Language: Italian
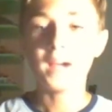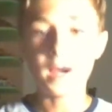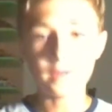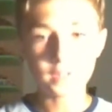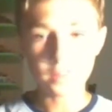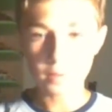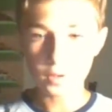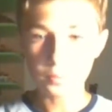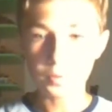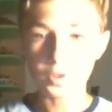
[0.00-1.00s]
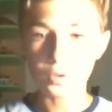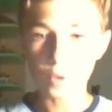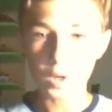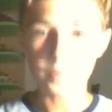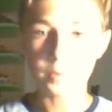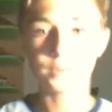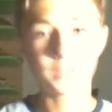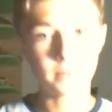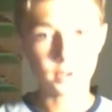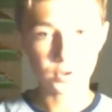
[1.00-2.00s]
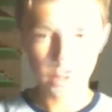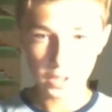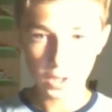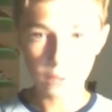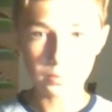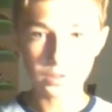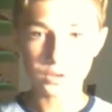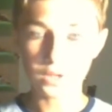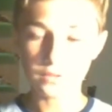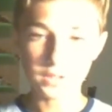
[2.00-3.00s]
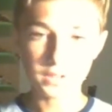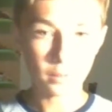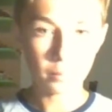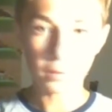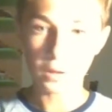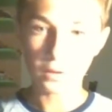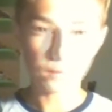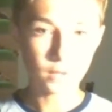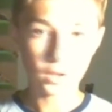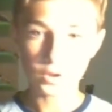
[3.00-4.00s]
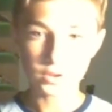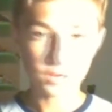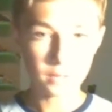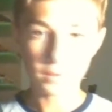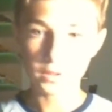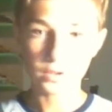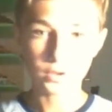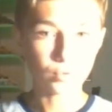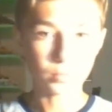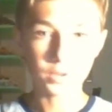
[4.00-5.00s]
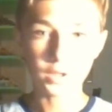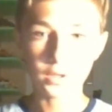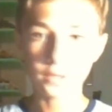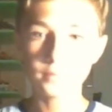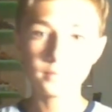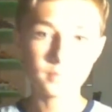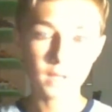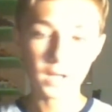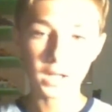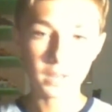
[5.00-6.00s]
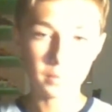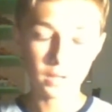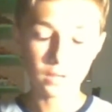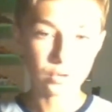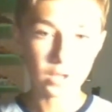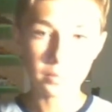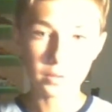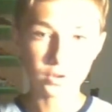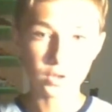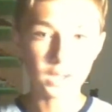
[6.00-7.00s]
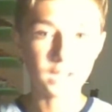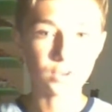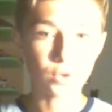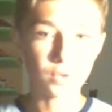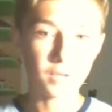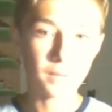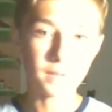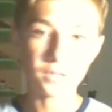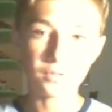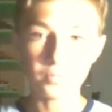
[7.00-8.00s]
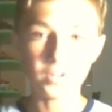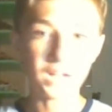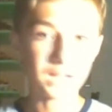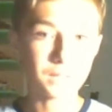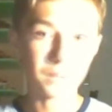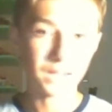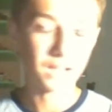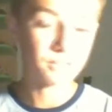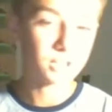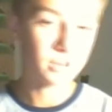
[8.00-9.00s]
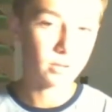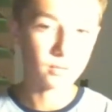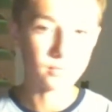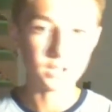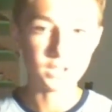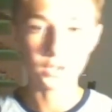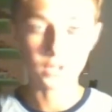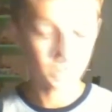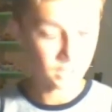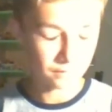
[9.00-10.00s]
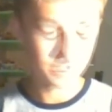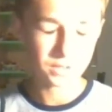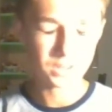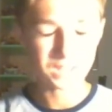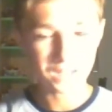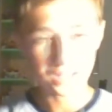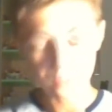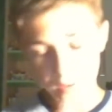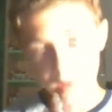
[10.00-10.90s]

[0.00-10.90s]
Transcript: avete almeno un po' di cuore per queste persone che hanno perso la vita per una cosa veramente stupida e anche per tutte le persone che sono veramente ferite ma in gravissime condizioni, in, gravi, in, gravi,